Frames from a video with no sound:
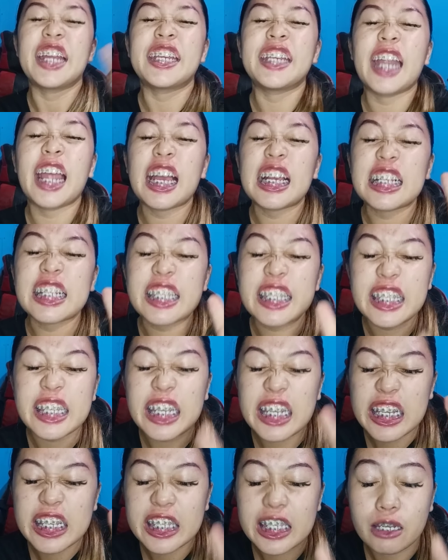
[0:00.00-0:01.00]

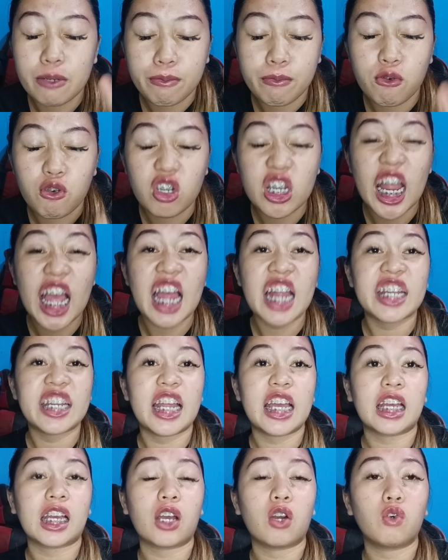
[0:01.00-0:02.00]
Nagsisimula
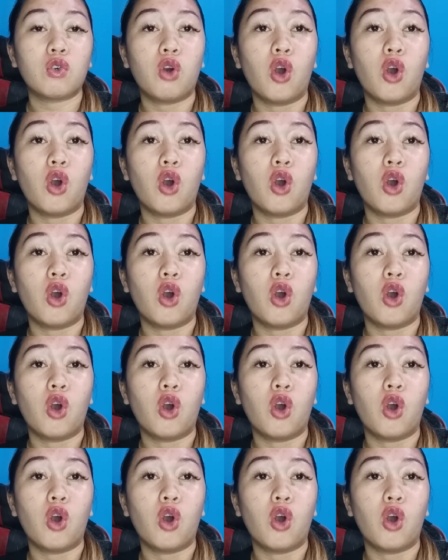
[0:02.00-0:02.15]
na raw